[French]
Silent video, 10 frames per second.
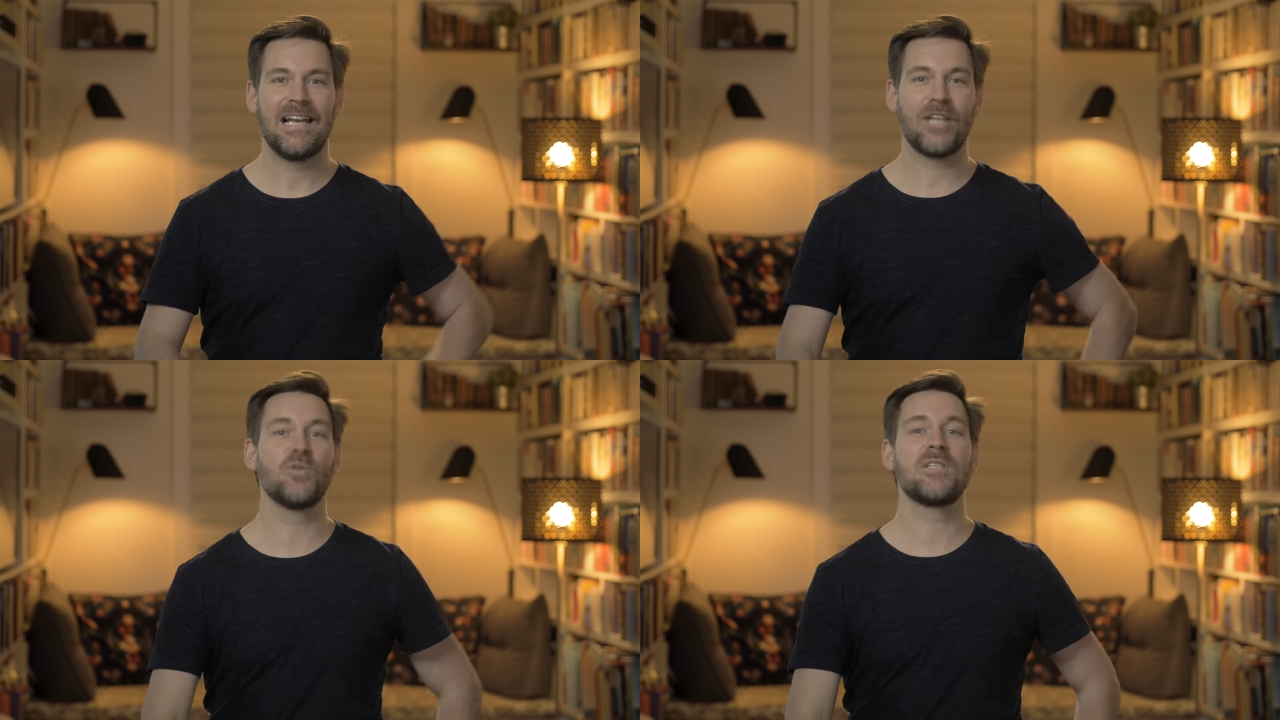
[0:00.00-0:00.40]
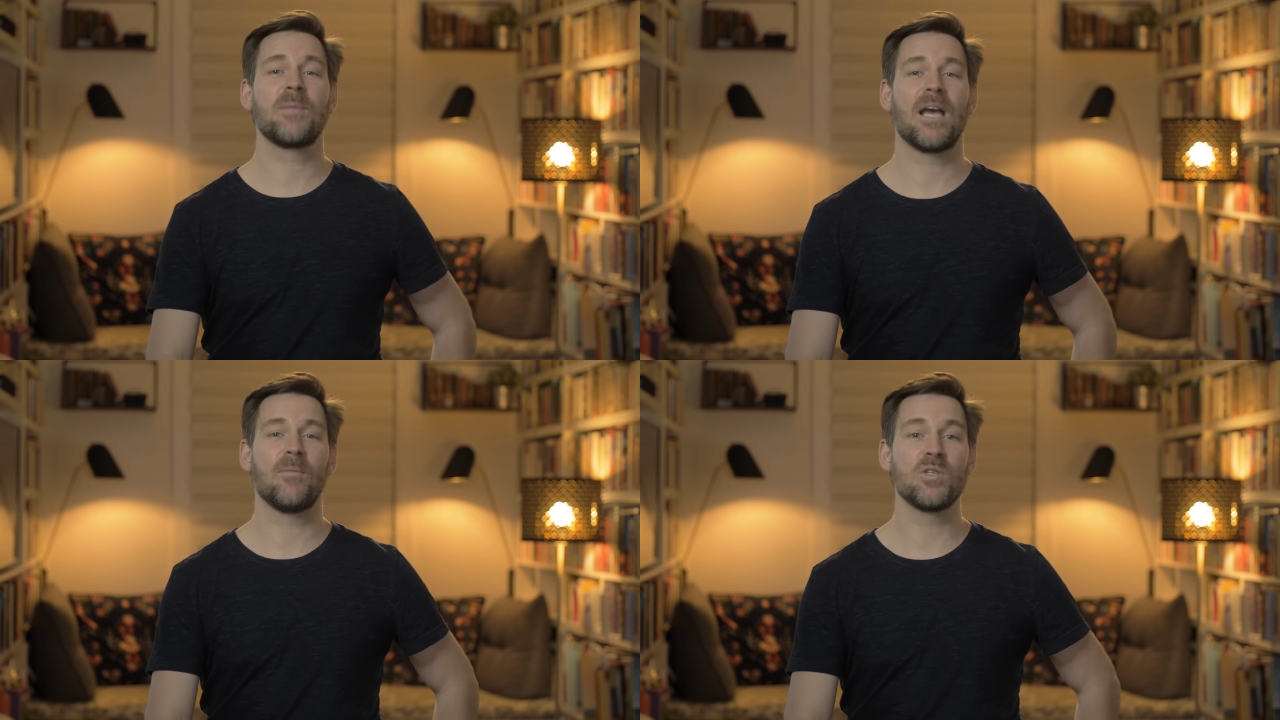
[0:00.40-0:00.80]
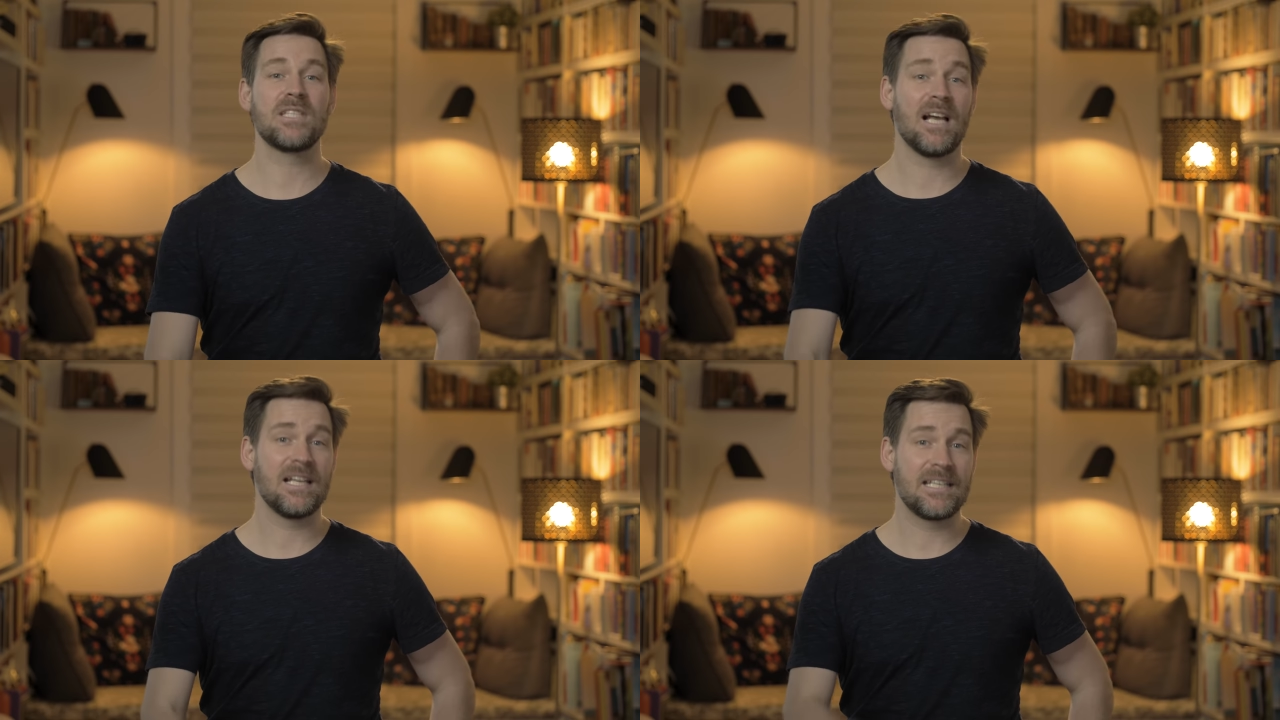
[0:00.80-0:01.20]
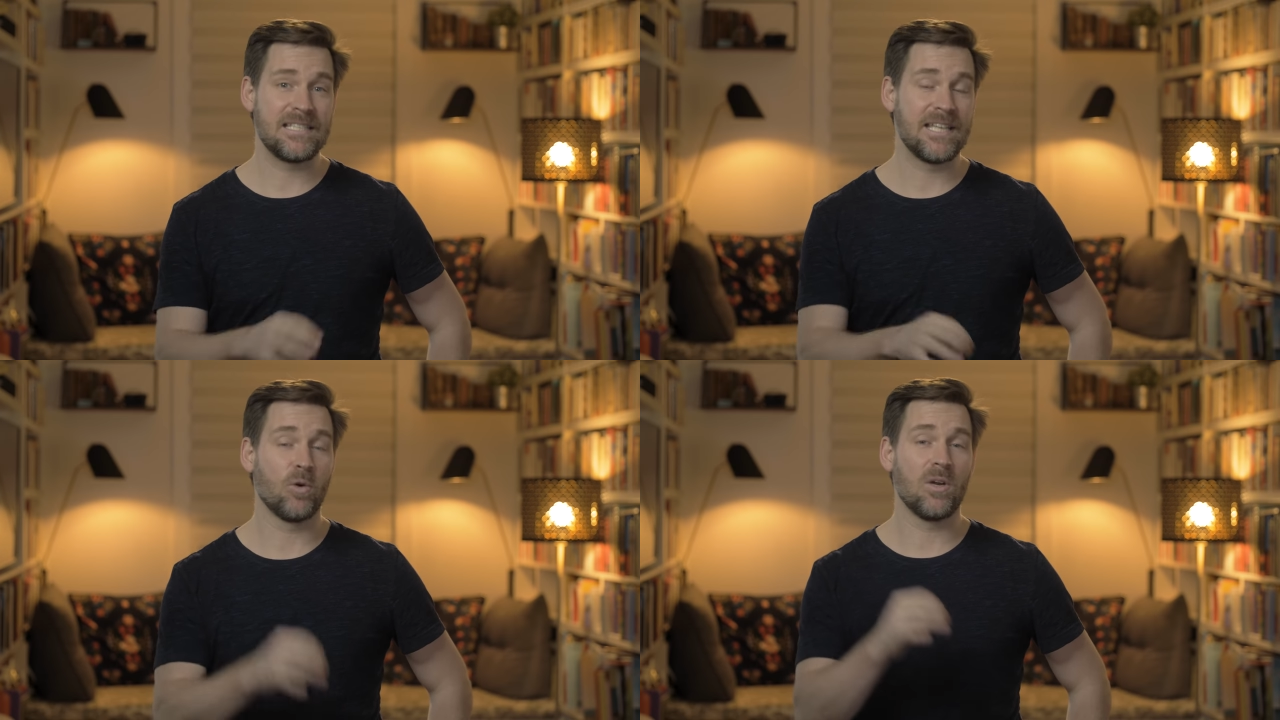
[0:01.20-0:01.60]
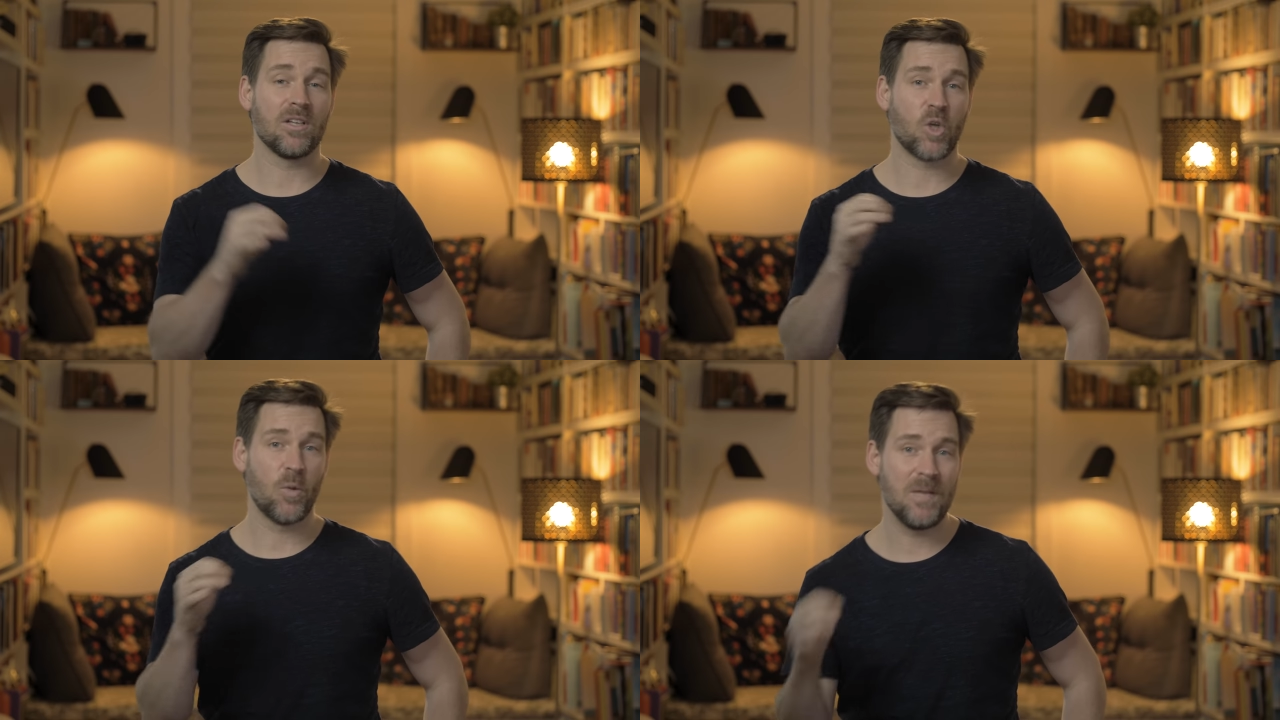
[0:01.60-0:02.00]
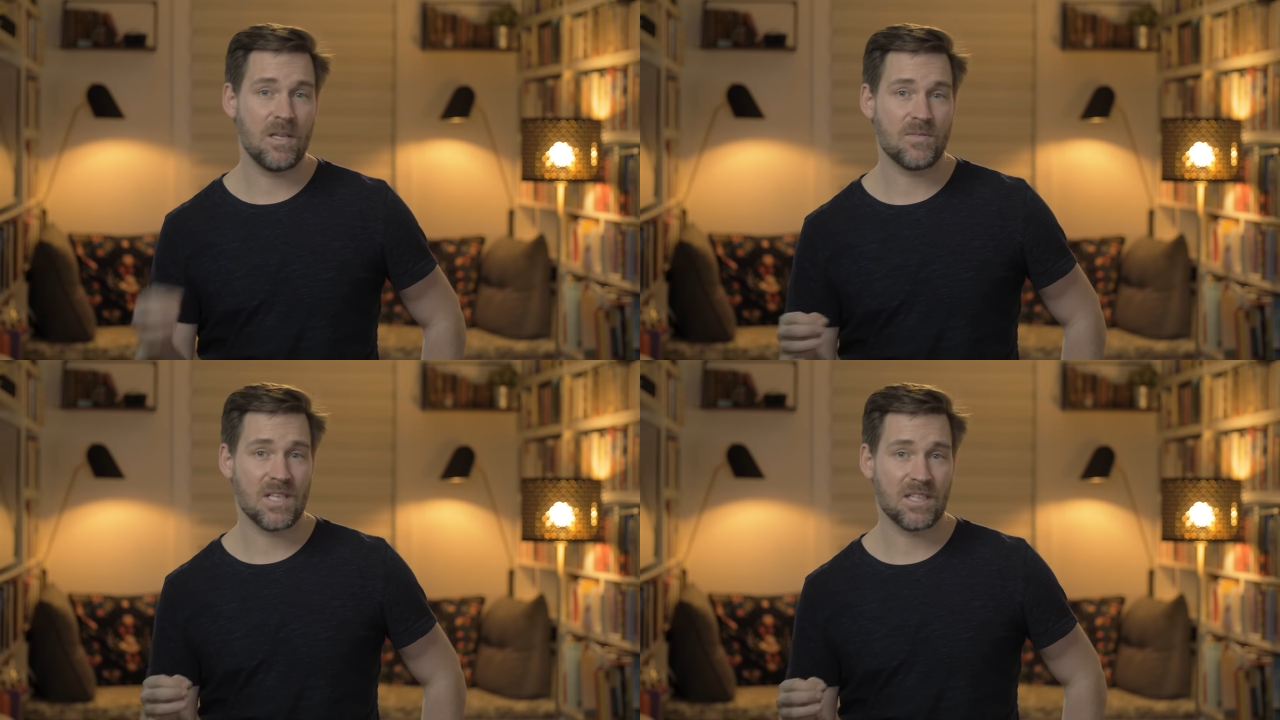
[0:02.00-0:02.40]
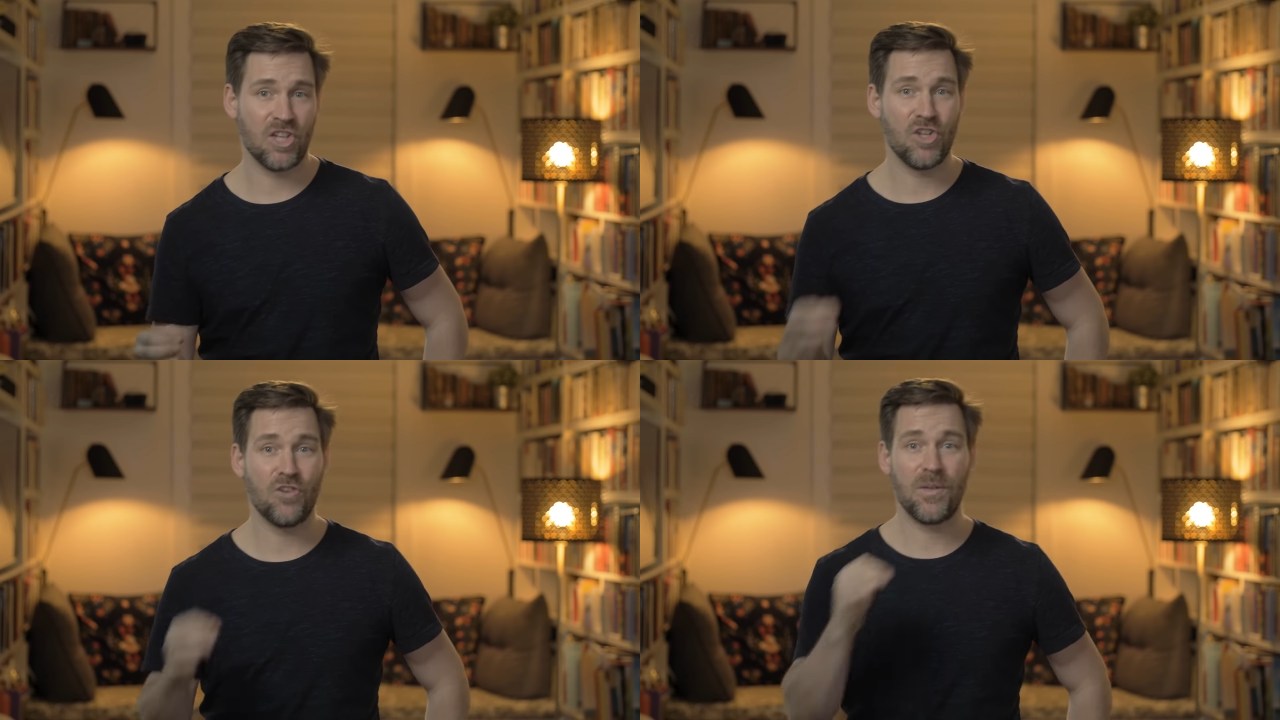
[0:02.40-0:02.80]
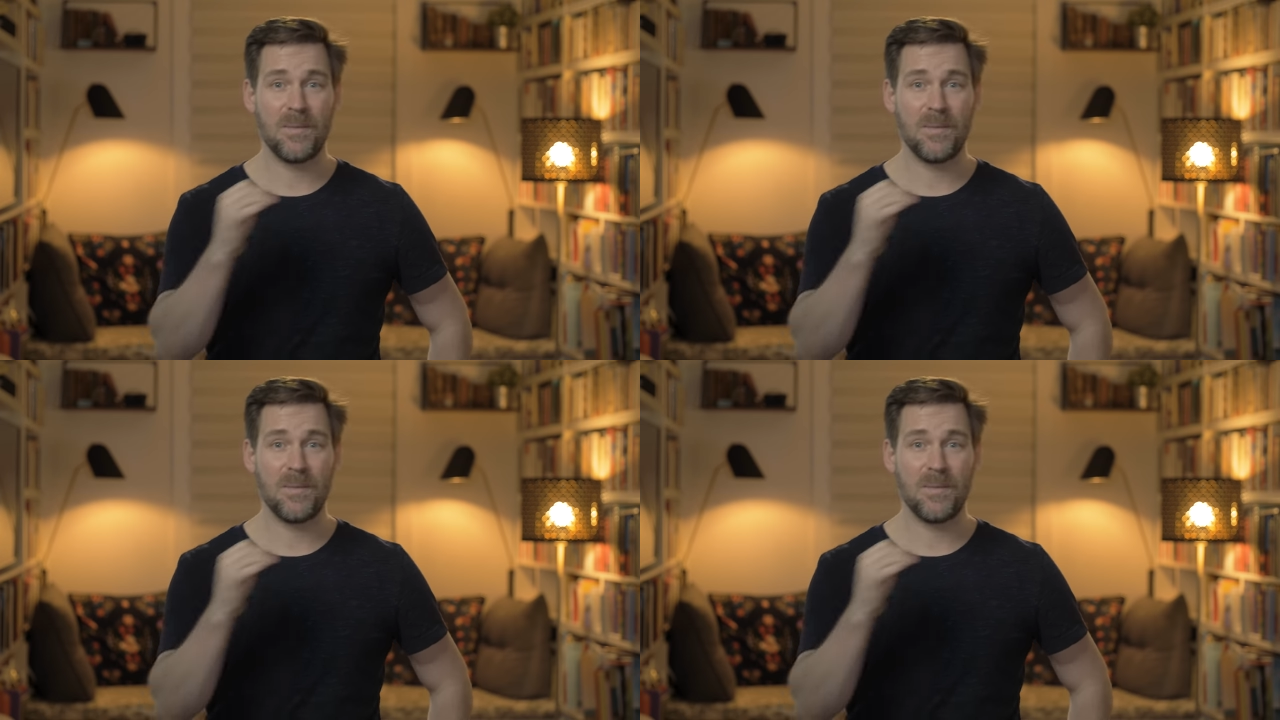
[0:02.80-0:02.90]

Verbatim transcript: La Deuxième Guerre mondiale, qui se déroule entre 1939